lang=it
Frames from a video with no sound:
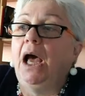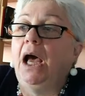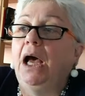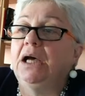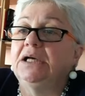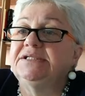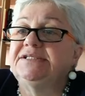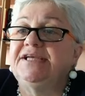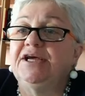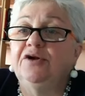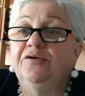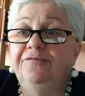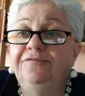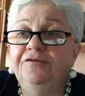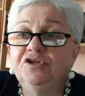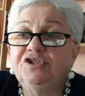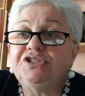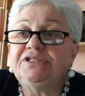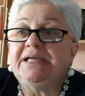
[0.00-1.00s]
Se non
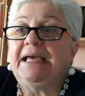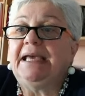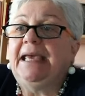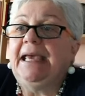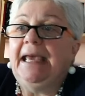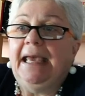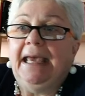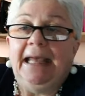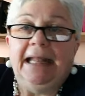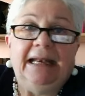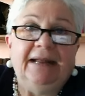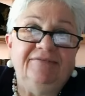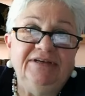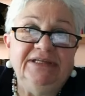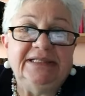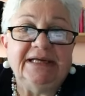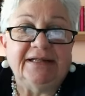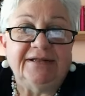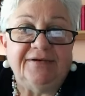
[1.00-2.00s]
fosse che La
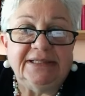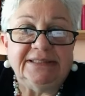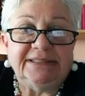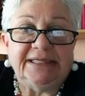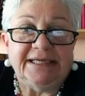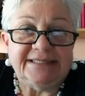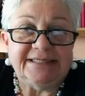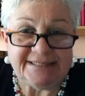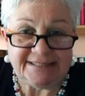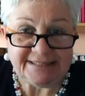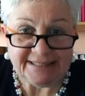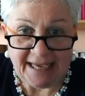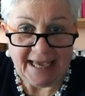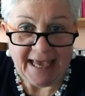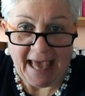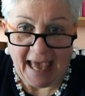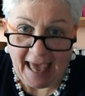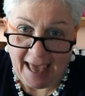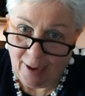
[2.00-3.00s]
vita davanti a
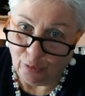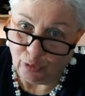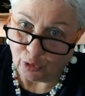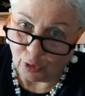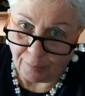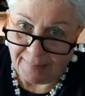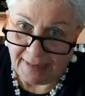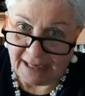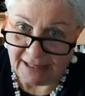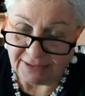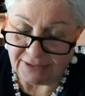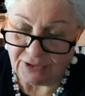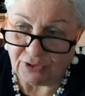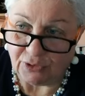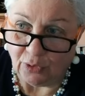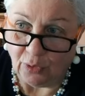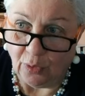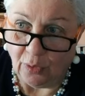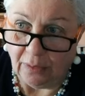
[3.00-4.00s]
sé è un
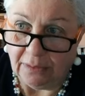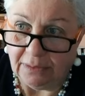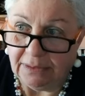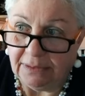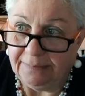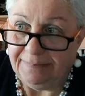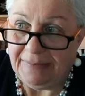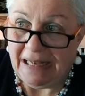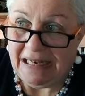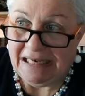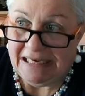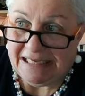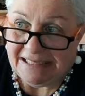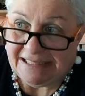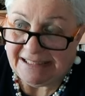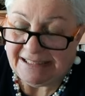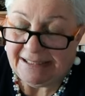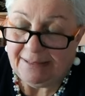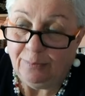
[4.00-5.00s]
romanzo eh,
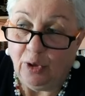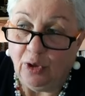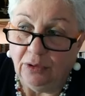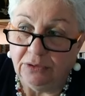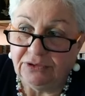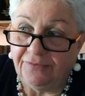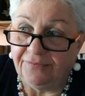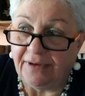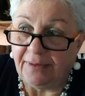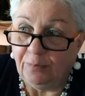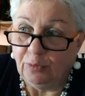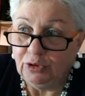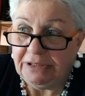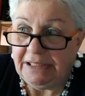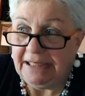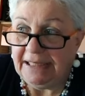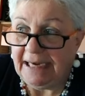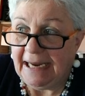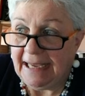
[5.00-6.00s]
bellissimo, dovremmo
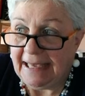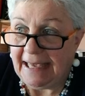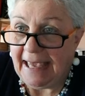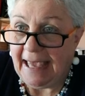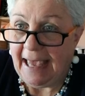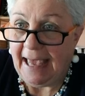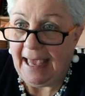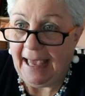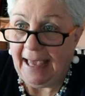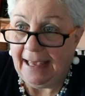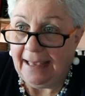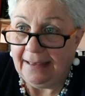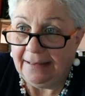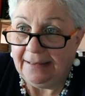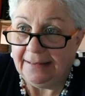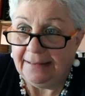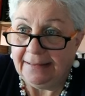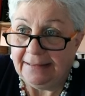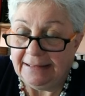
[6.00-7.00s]
dire che
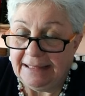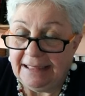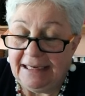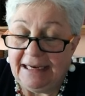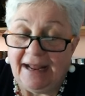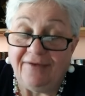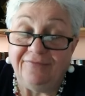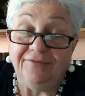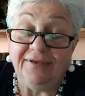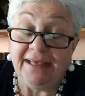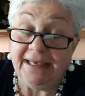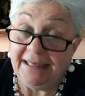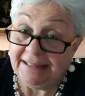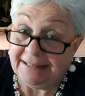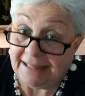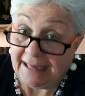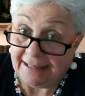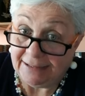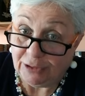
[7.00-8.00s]
eh, la
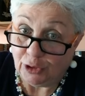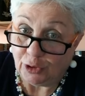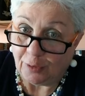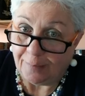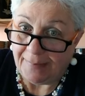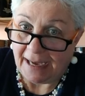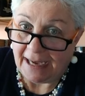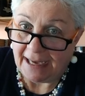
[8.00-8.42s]
vita di Romain